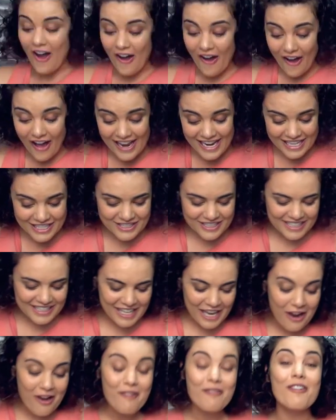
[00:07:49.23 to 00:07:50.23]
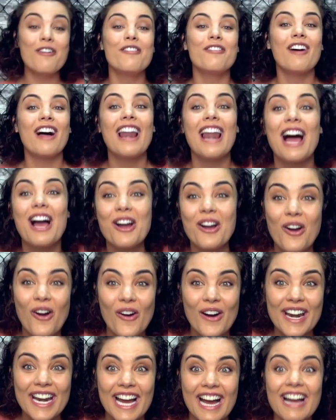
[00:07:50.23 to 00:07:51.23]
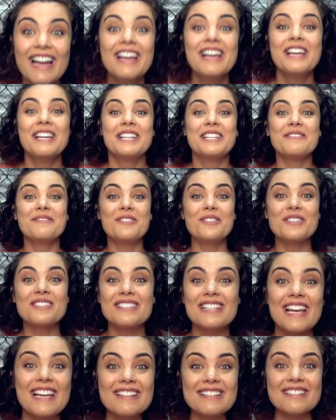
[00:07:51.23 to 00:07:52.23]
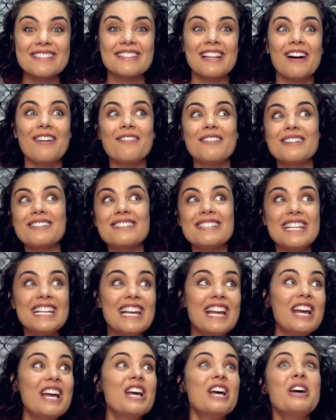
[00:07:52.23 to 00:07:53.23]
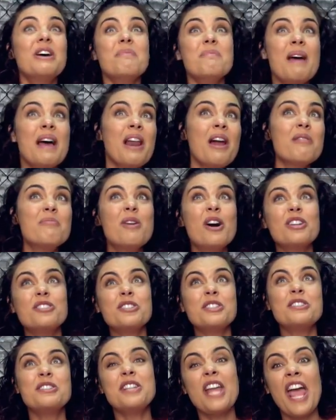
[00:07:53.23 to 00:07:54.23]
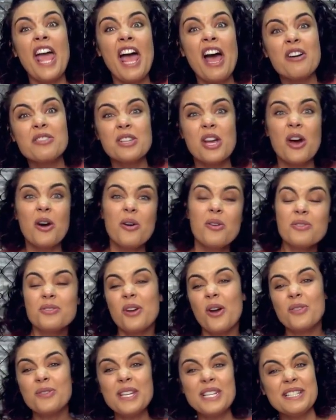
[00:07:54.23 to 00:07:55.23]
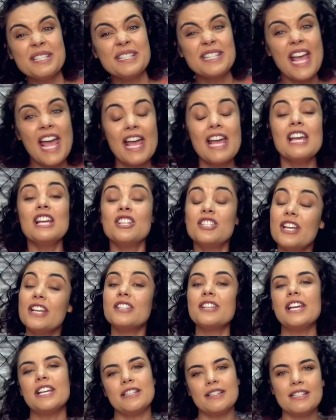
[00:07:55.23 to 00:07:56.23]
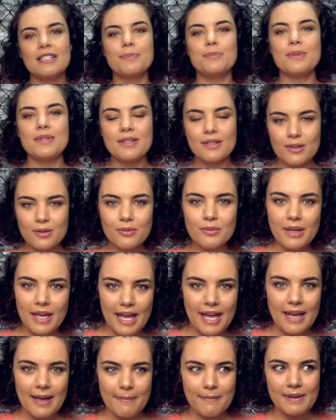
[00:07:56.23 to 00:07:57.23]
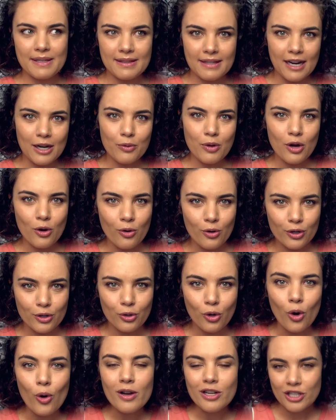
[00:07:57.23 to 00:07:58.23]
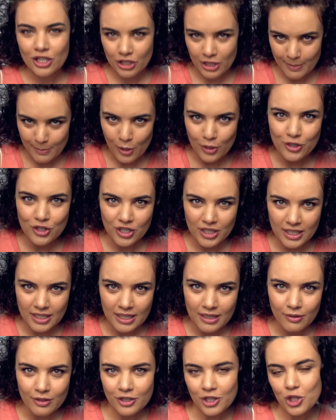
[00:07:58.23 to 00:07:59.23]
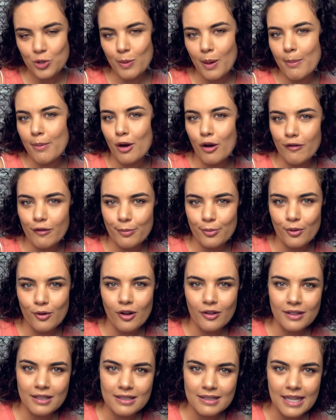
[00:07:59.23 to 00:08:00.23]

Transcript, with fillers: Olha de quem eu vou falar agora. Que vocês estavam, assim, pelo amor de Deus, o Golden State. Gente, vocês precisam é, entrar num acordo. Ou a gente é modinha, ou a gente baba ovo pro Golden